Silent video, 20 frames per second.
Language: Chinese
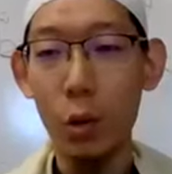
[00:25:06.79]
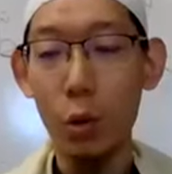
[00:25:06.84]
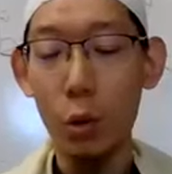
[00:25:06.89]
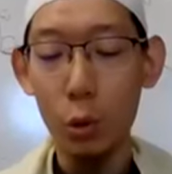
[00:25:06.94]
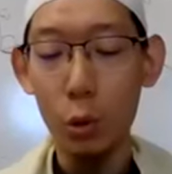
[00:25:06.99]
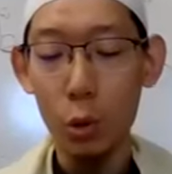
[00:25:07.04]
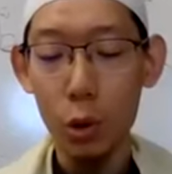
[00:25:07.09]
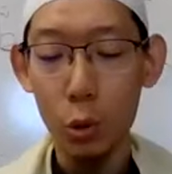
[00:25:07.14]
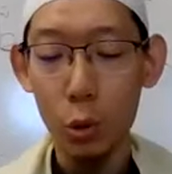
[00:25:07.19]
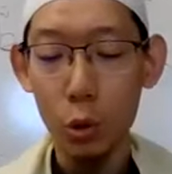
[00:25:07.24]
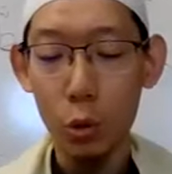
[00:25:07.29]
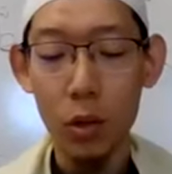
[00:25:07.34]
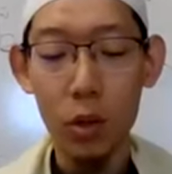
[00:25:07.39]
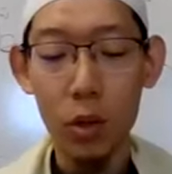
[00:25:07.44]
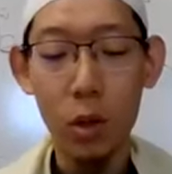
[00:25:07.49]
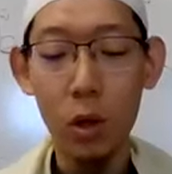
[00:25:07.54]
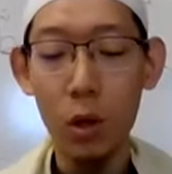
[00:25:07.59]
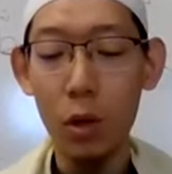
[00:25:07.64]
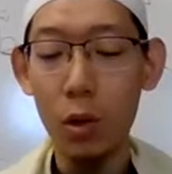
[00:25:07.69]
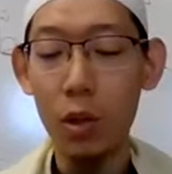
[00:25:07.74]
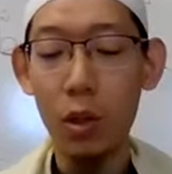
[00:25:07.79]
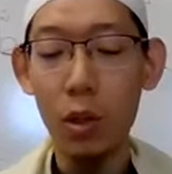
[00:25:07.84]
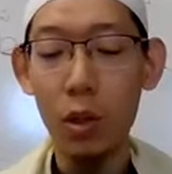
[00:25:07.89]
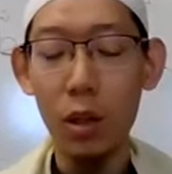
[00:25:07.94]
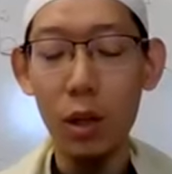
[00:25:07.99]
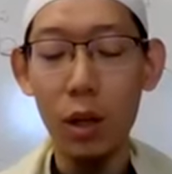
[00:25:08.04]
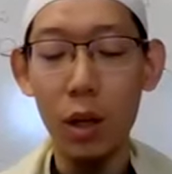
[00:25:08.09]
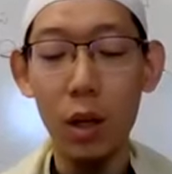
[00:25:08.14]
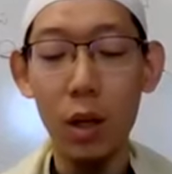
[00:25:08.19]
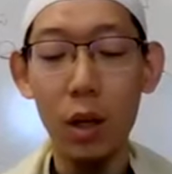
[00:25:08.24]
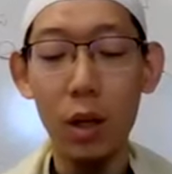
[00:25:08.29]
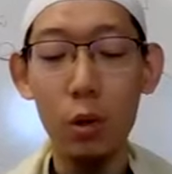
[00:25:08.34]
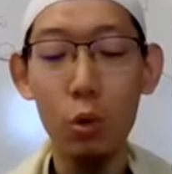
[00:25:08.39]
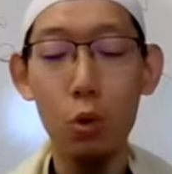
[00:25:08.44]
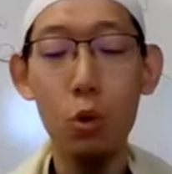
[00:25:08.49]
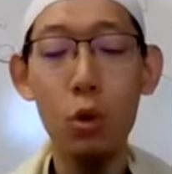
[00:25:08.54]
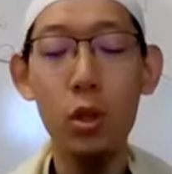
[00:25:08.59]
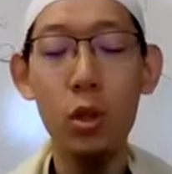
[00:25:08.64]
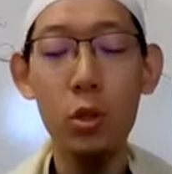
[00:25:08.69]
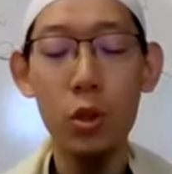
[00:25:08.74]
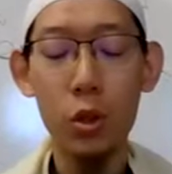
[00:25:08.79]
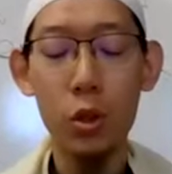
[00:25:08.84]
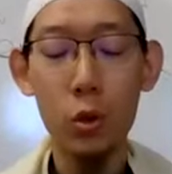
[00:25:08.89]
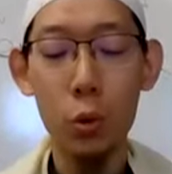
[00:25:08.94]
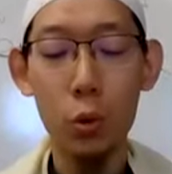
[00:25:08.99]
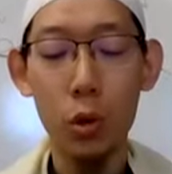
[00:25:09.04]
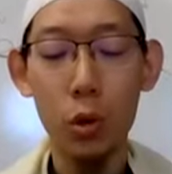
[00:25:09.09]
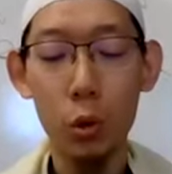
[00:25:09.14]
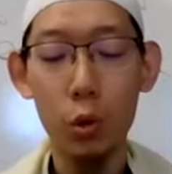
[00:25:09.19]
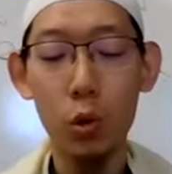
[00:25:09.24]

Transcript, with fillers: 活火狱是多么糟糕的一个居身之所，